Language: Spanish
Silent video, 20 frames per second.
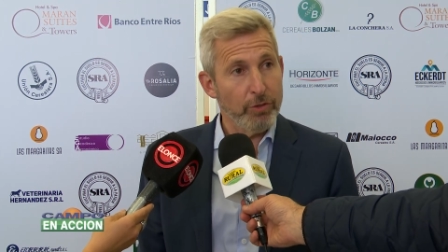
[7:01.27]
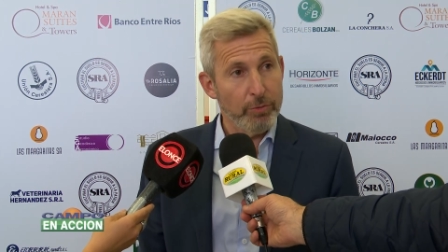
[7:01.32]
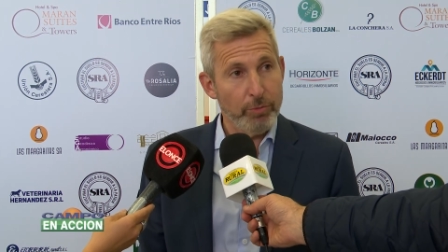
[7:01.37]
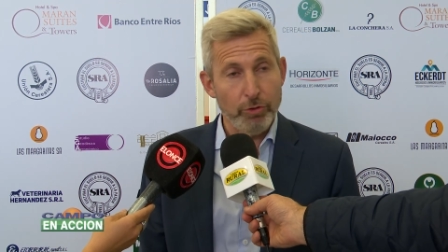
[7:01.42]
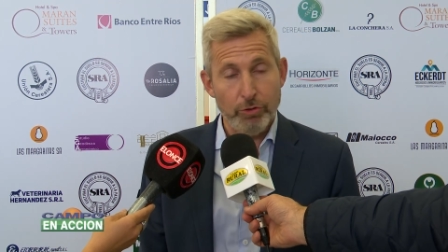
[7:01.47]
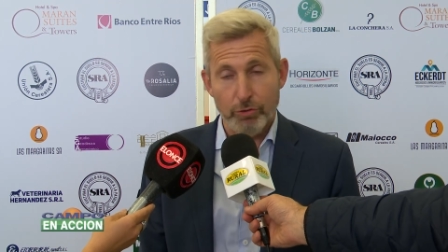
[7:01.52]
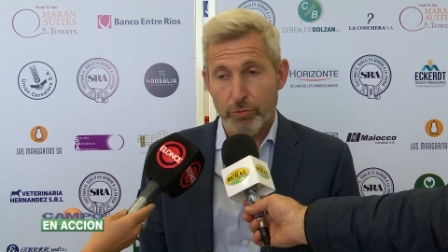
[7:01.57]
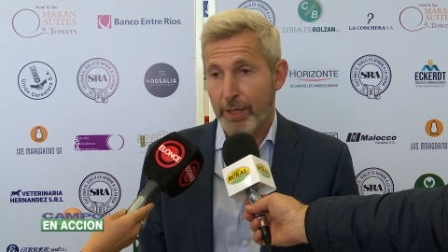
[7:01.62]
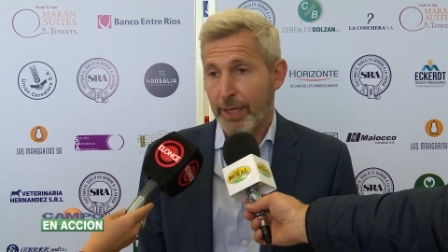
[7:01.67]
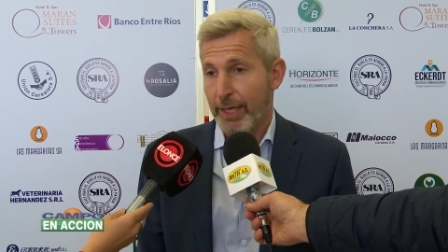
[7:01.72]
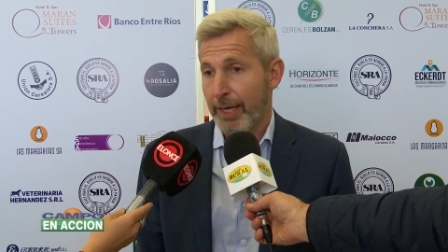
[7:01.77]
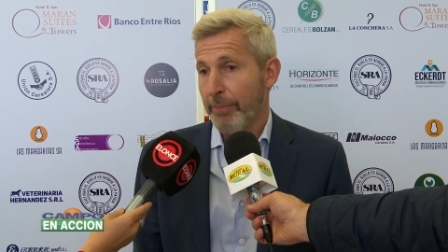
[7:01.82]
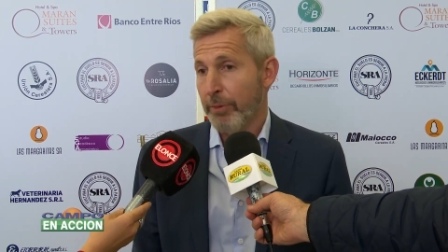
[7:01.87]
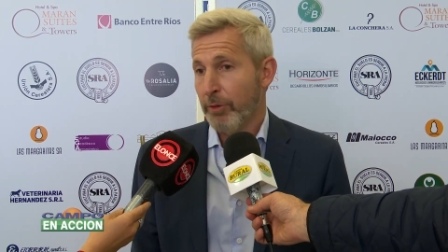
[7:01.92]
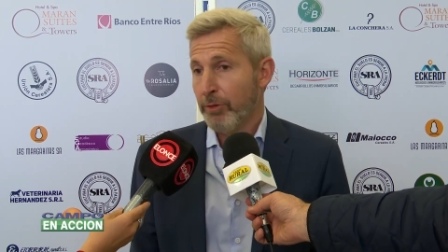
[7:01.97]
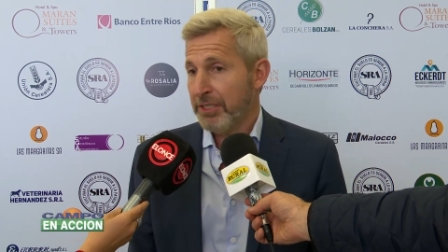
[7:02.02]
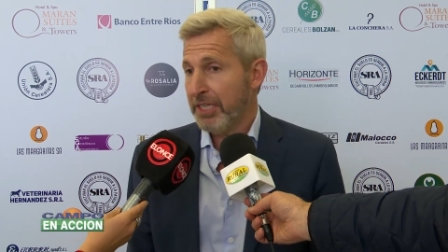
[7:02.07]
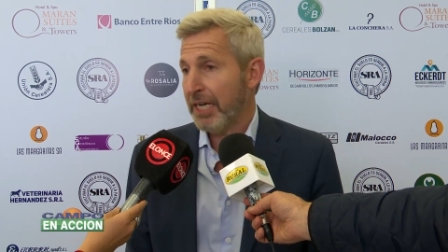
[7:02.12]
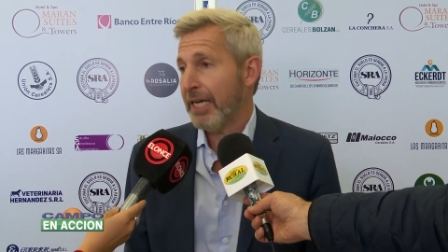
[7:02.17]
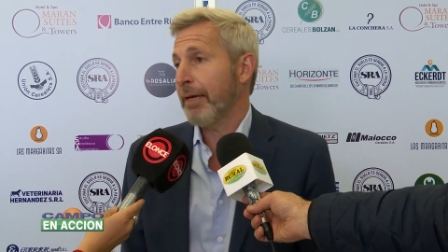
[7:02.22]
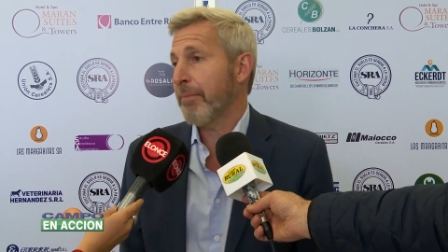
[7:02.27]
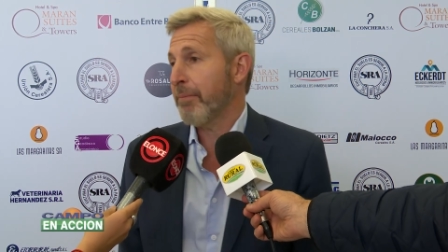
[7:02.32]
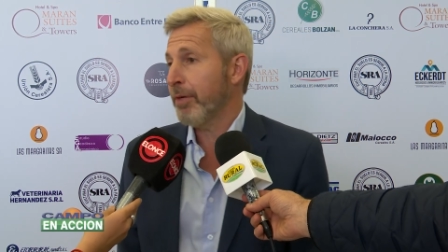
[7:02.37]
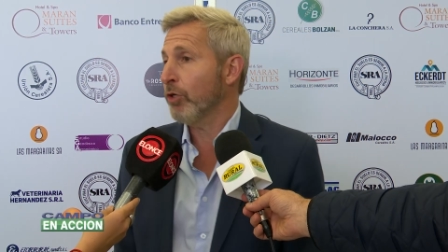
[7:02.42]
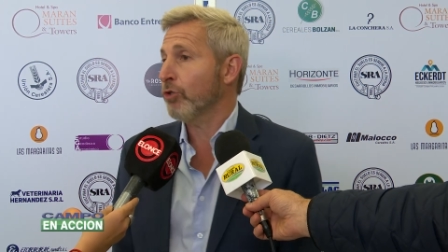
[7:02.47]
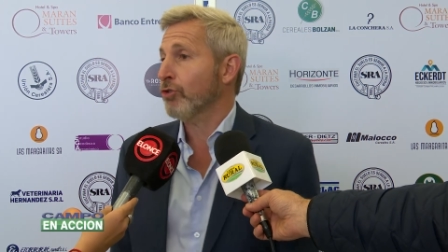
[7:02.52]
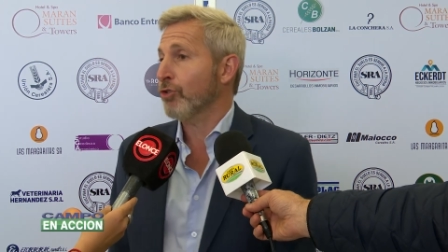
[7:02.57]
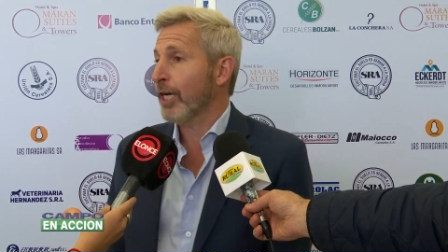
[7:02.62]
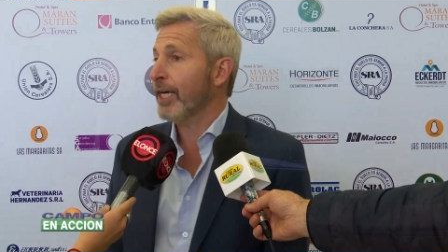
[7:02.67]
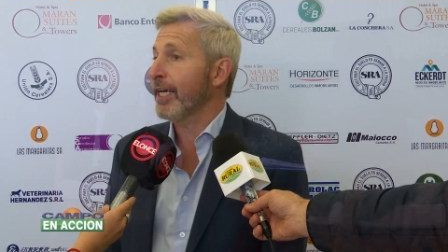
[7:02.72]
Somos una de las provincias que
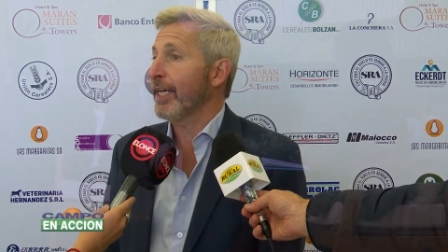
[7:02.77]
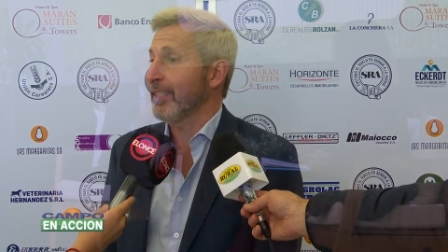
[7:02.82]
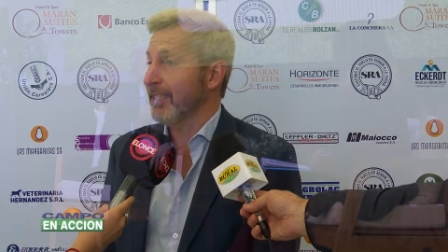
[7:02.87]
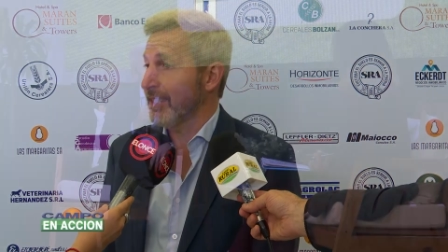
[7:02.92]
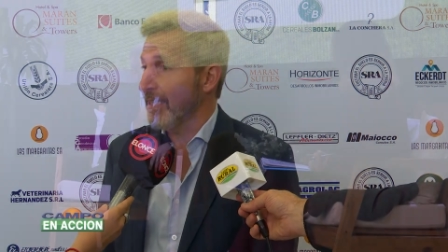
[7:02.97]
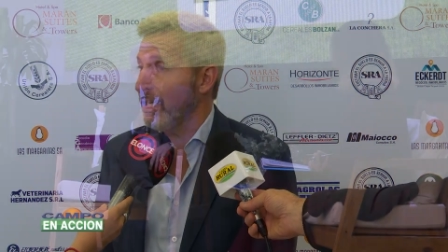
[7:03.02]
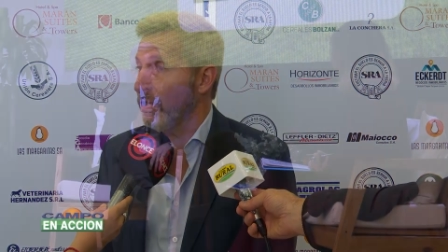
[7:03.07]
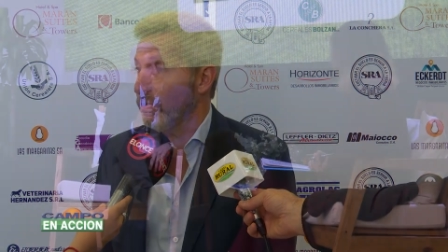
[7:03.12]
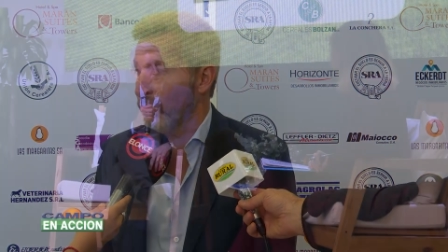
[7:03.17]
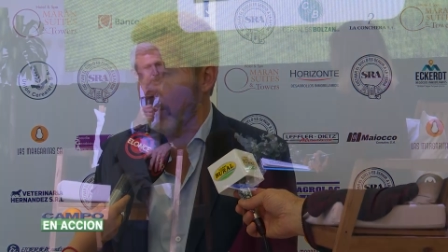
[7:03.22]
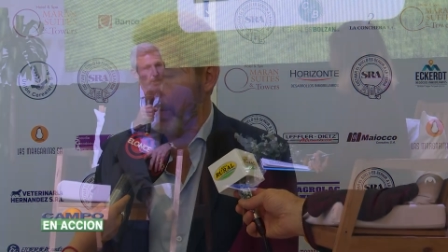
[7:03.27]
menos ha crecido